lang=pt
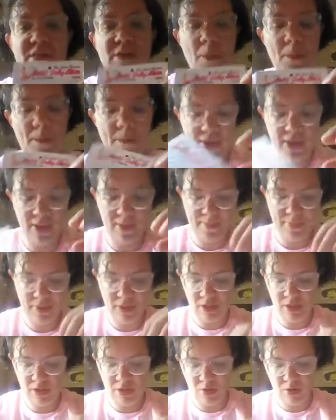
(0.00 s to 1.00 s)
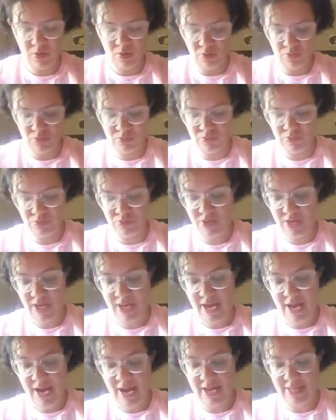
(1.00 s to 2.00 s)
São bem brilhosos.
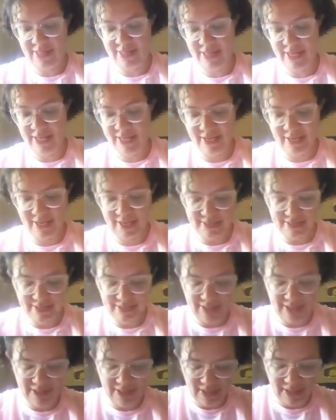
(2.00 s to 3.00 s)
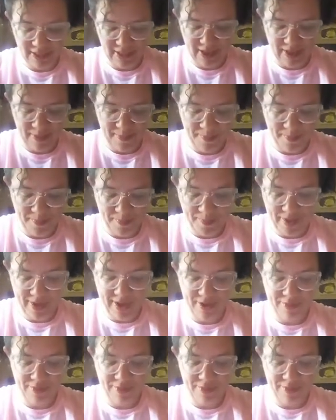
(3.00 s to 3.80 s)
A aderência dele é